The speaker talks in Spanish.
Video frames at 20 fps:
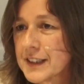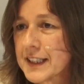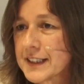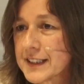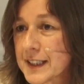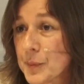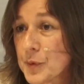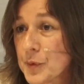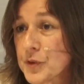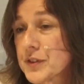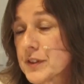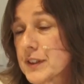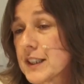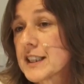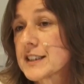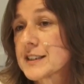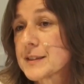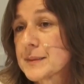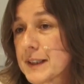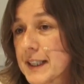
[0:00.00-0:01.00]
Estamos
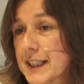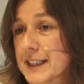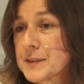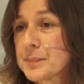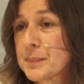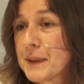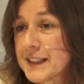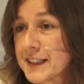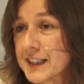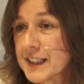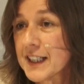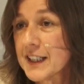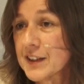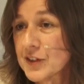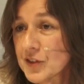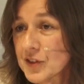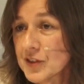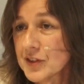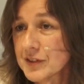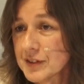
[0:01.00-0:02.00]

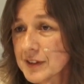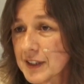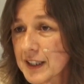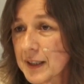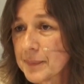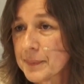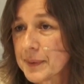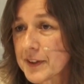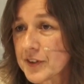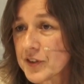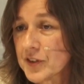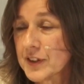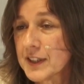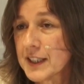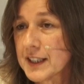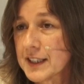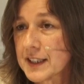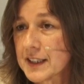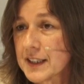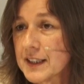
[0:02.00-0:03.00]
expatriando a
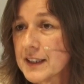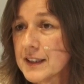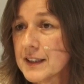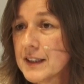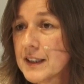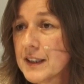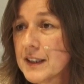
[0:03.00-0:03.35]
personas que